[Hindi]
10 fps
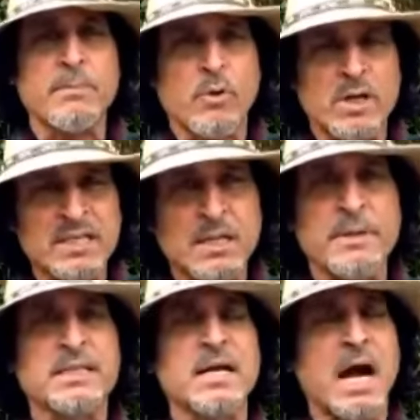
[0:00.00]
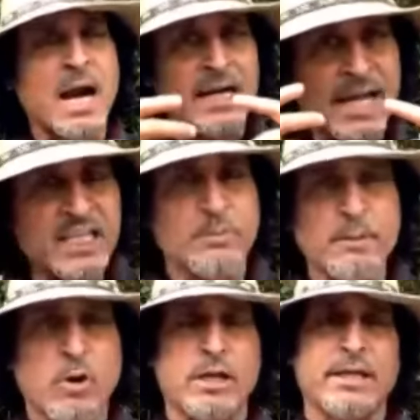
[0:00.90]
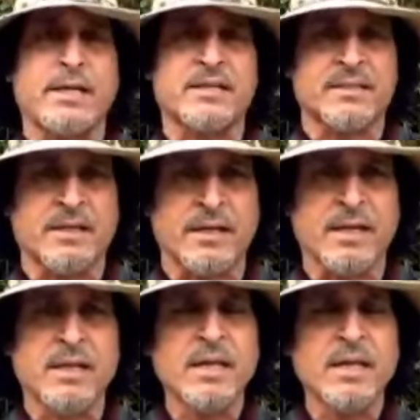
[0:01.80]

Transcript: बॉलर्स अभी तक हार्ड लेंथ पे बॉल नहीं कर सक रहे हैं